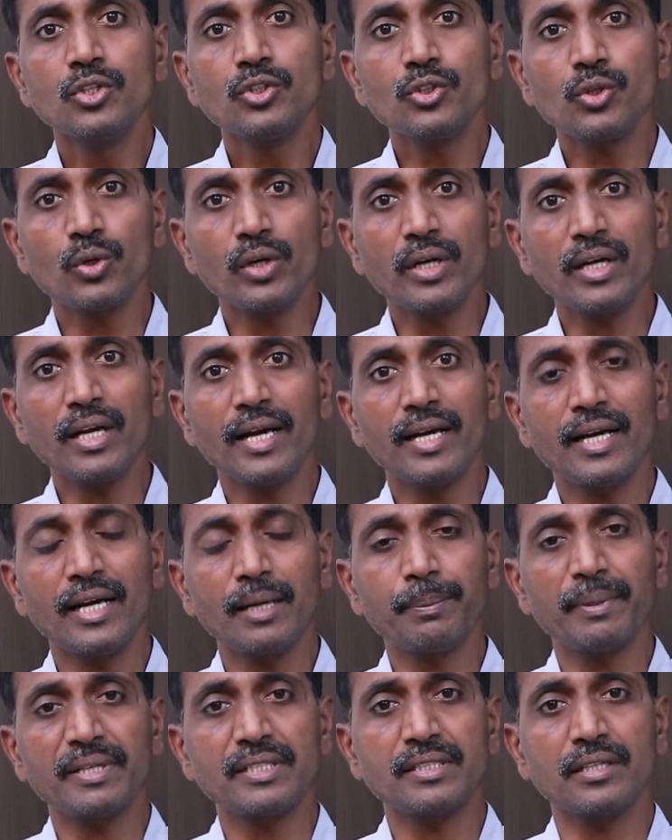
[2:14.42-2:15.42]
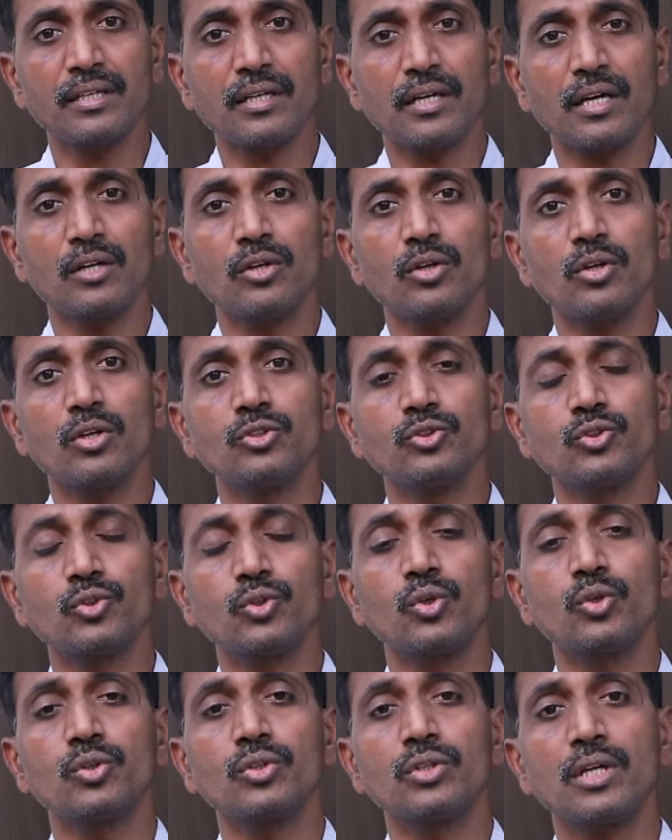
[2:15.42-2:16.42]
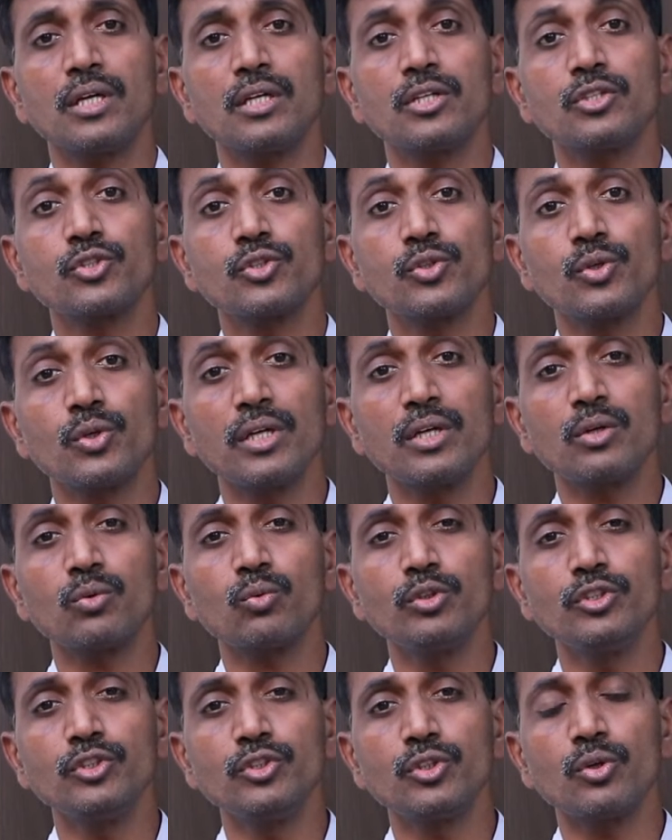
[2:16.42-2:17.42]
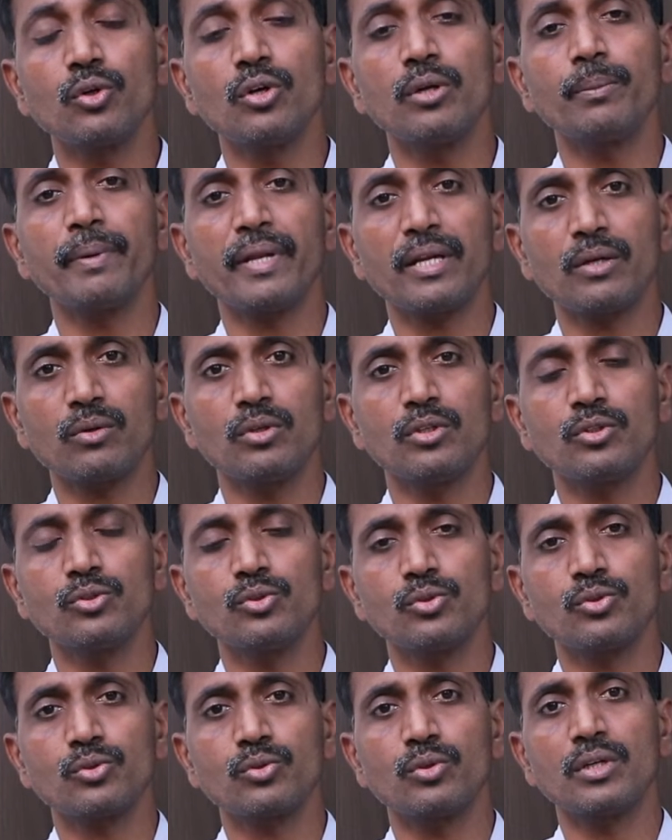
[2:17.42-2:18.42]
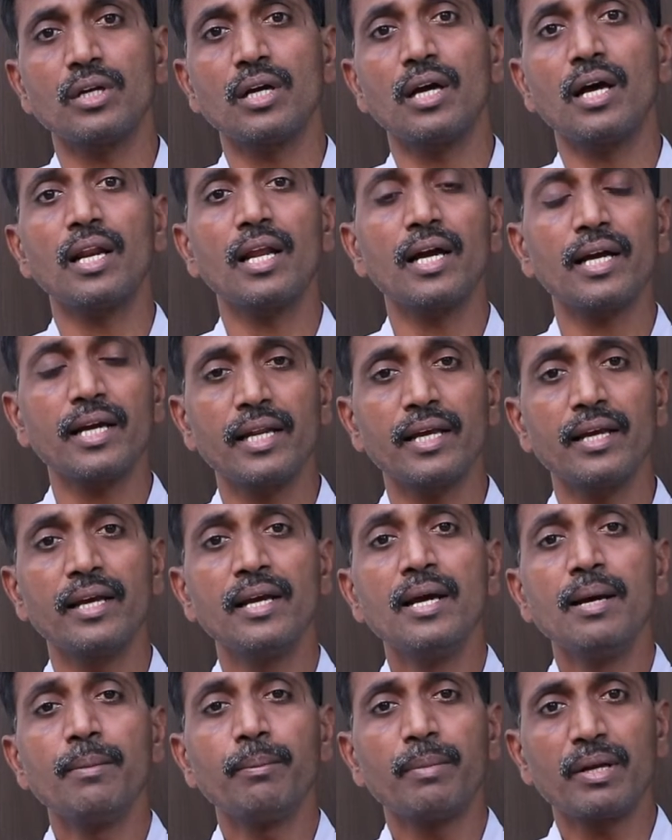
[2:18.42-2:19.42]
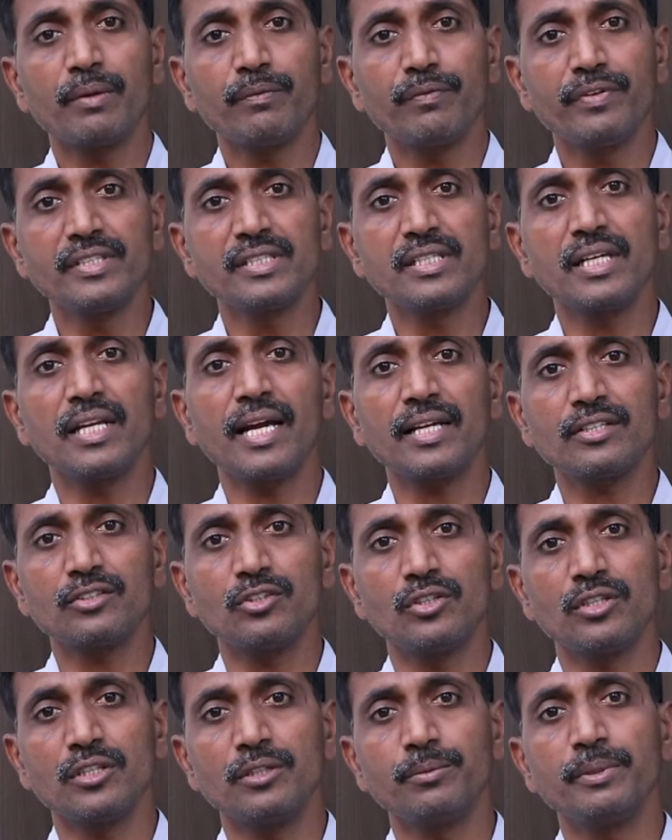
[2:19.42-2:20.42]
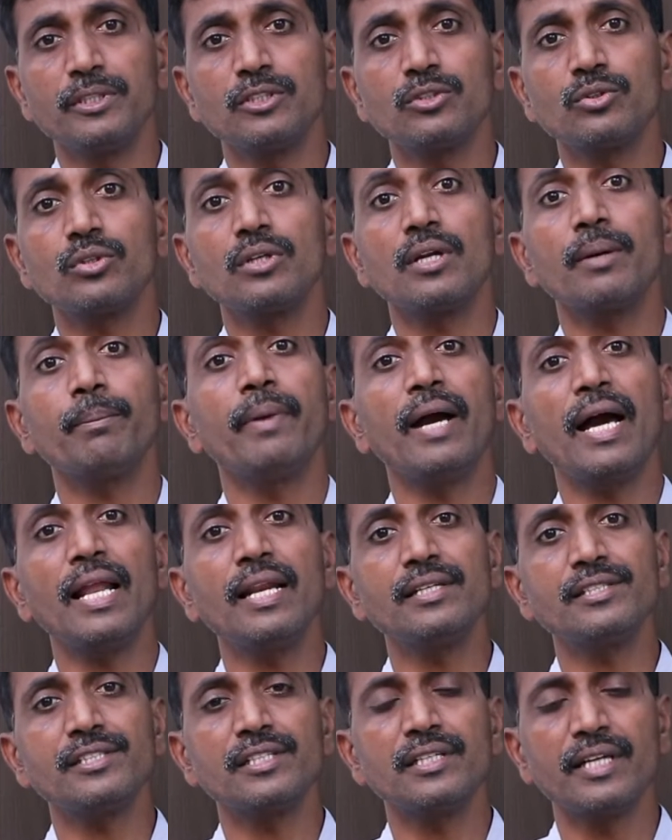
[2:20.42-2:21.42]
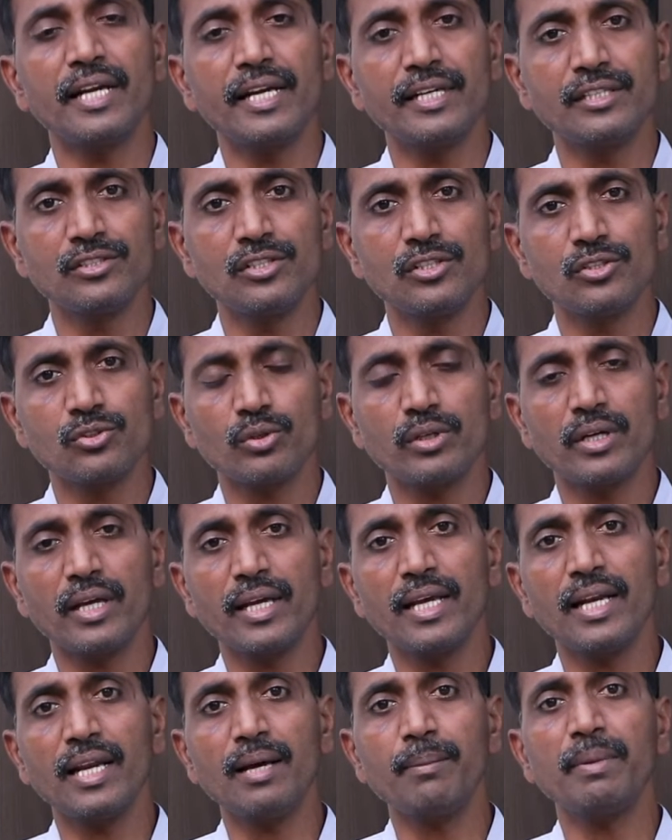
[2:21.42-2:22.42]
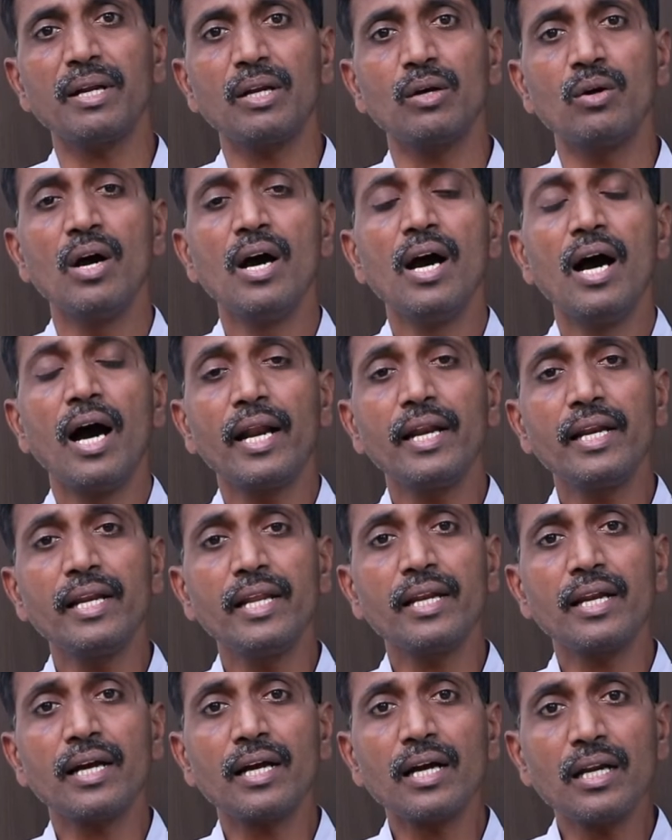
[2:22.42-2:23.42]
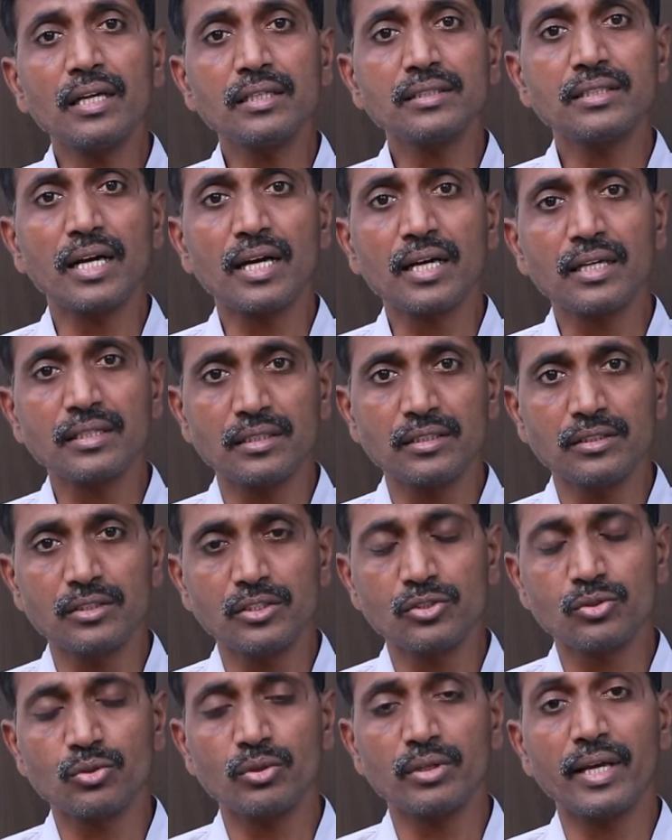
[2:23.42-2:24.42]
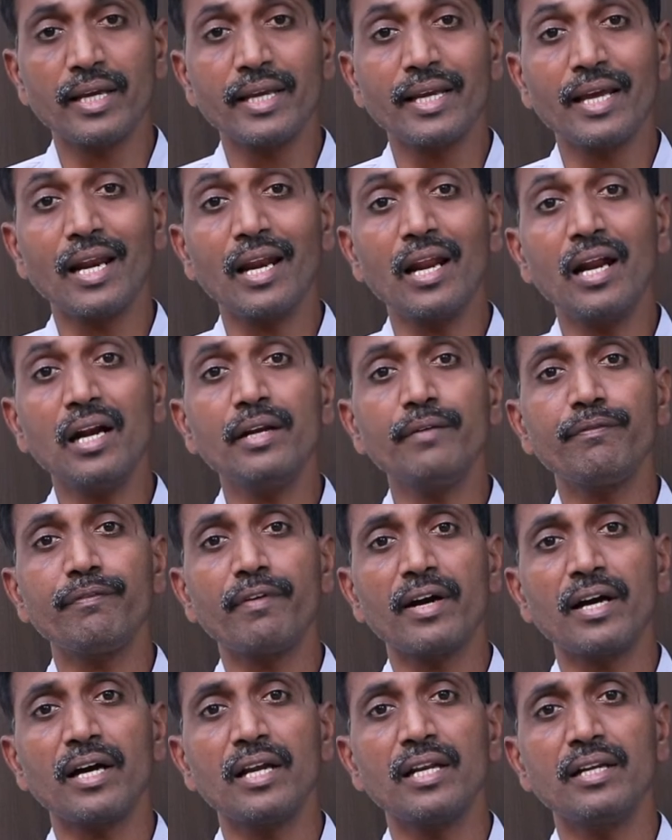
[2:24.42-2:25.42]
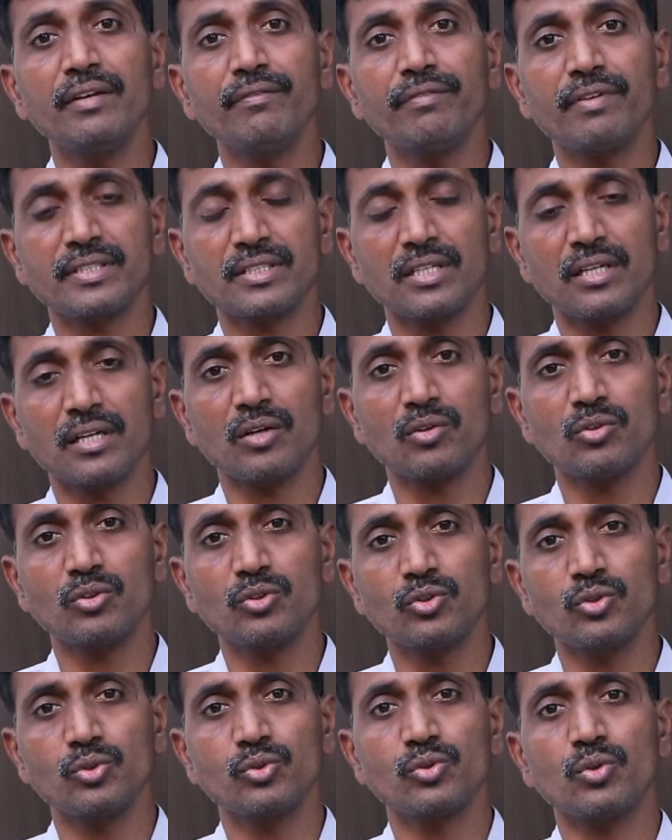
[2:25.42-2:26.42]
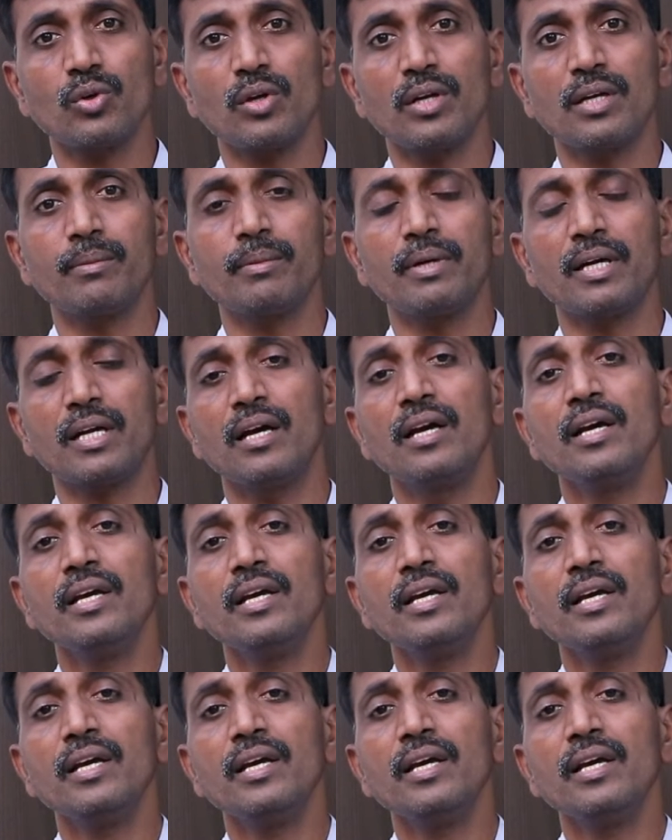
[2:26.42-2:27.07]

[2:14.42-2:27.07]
షుగర్ని హండ్రెడ్ పర్సెంట్ కంట్రోల్లో ఉంచుకుంటా షుగర్ కొంచెం కూడా పెరగకుండా చూసుకుంటా అలాగనే మనం ఫిజికల్ యాక్టివిటీని పెంచుకుంటా బ్యాలెన్స్డ్ డైట్ తీసుకుంటా ఇలా మనం అన్ని రకాల జాగ్రత్తలు తీసుకుంటా ఎలాంటి ఫంగల్ ఇన్ఫెక్షన్ రాకుండా చూసుకోవాలన్నమాట